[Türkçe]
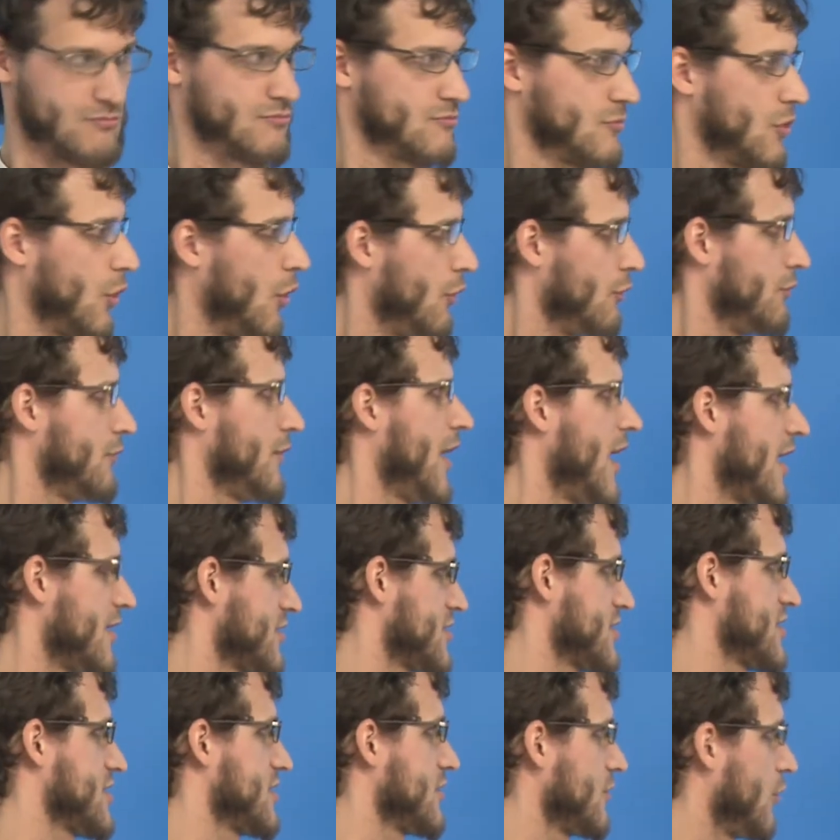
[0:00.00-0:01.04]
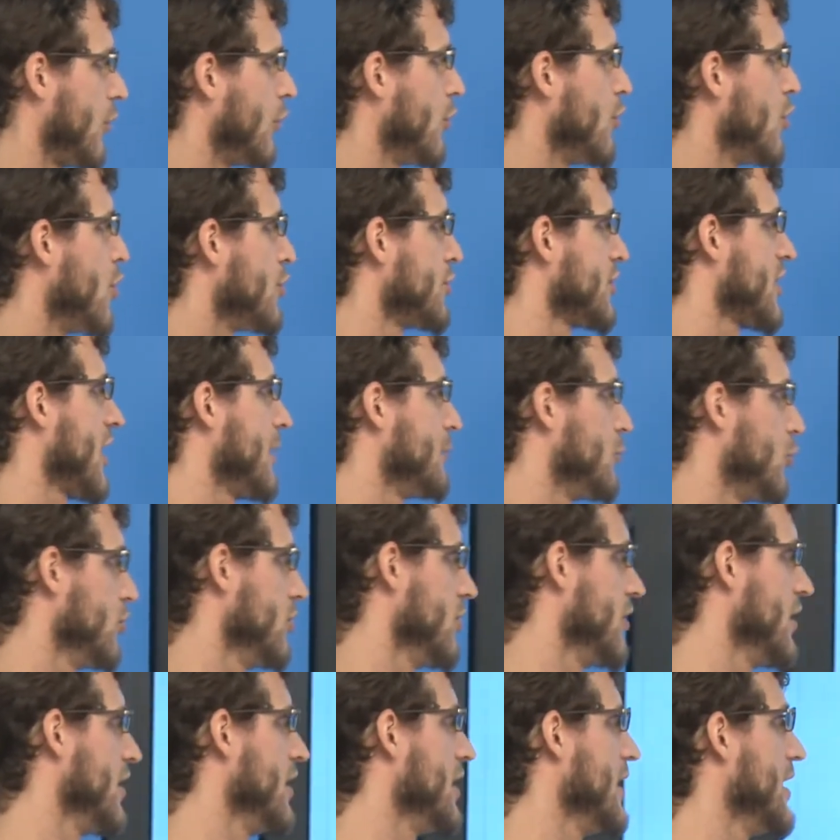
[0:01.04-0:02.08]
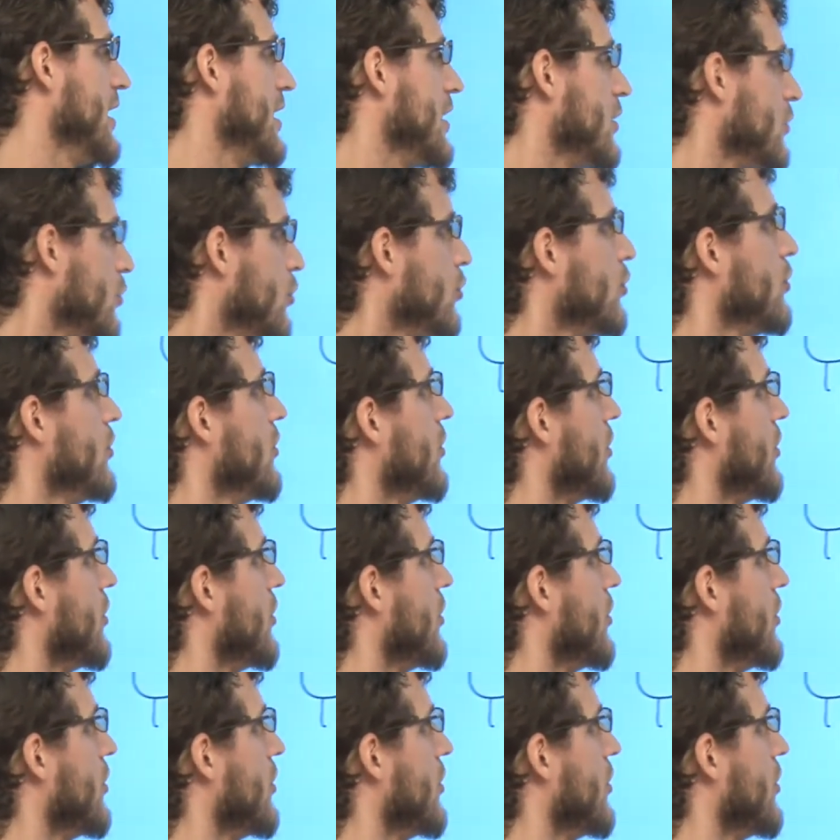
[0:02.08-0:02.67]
O farz, o ön kabullu